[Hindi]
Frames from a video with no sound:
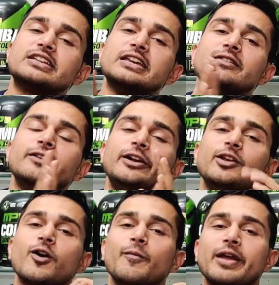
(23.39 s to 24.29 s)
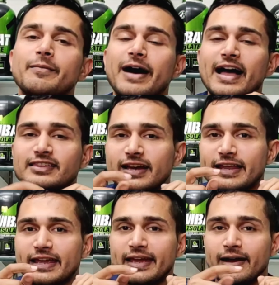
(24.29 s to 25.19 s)
की वीडियो में बात
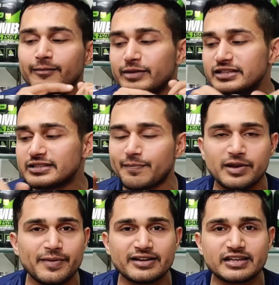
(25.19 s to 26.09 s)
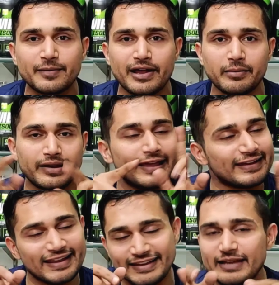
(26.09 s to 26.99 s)
करेंगे हम इन सप्लीमेंट्स के बारे में
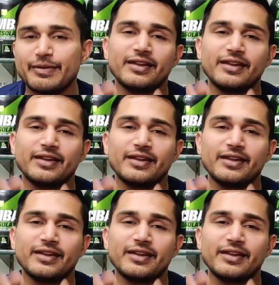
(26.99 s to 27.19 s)
नहीं नहीं ये